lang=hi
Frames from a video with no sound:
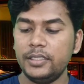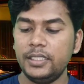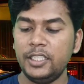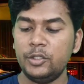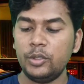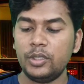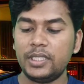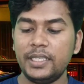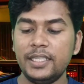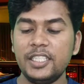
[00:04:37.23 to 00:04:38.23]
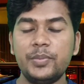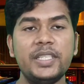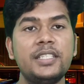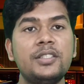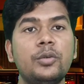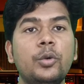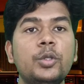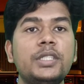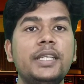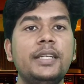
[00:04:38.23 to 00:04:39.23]
ये जो थ्री स्पेसिस
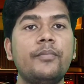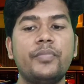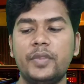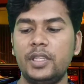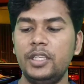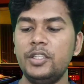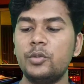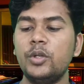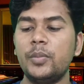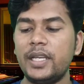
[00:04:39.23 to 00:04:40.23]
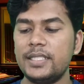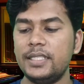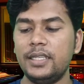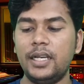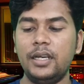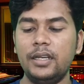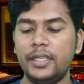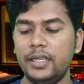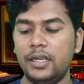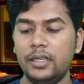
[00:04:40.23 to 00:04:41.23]
होस्ट है इसको आप कैसे
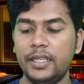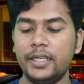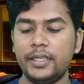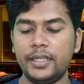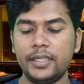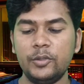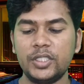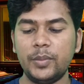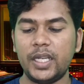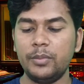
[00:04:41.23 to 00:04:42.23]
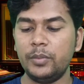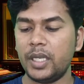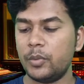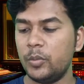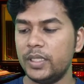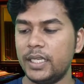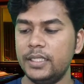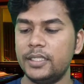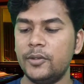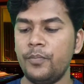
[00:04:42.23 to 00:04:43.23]
गेन करेंगे उसके बारे में मैं आपको बता
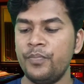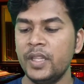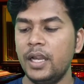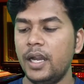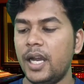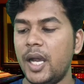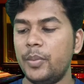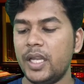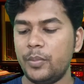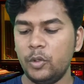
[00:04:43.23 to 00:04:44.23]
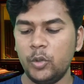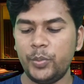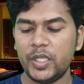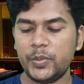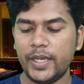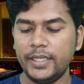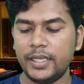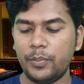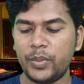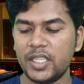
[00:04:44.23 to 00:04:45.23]
देता हूँ आप यहाँ पे होम पेज पे
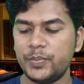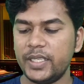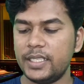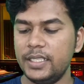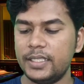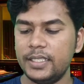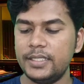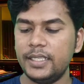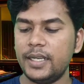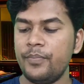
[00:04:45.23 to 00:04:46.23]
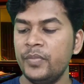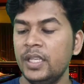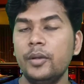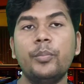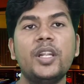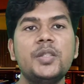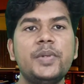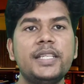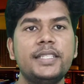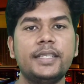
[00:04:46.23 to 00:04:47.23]
आइएगा प्लस पे क्लिक कीजिएगा प्लस
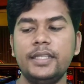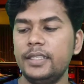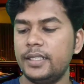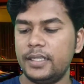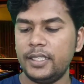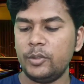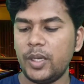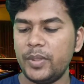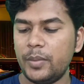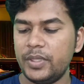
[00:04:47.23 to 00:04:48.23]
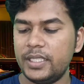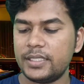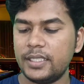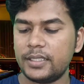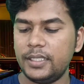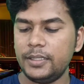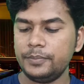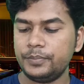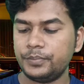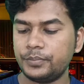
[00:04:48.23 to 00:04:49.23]
पे जैसे क्लिक करेंगे तो आप यहाँ पे देख सकते
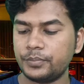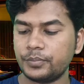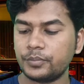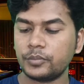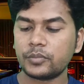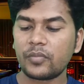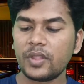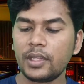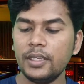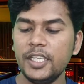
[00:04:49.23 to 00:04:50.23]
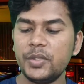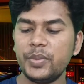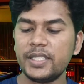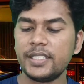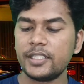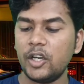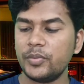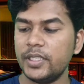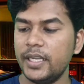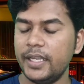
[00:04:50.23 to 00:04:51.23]
हैं स्पेसिस का
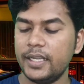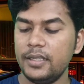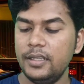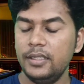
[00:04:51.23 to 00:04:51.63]
ऑप्शन आएगा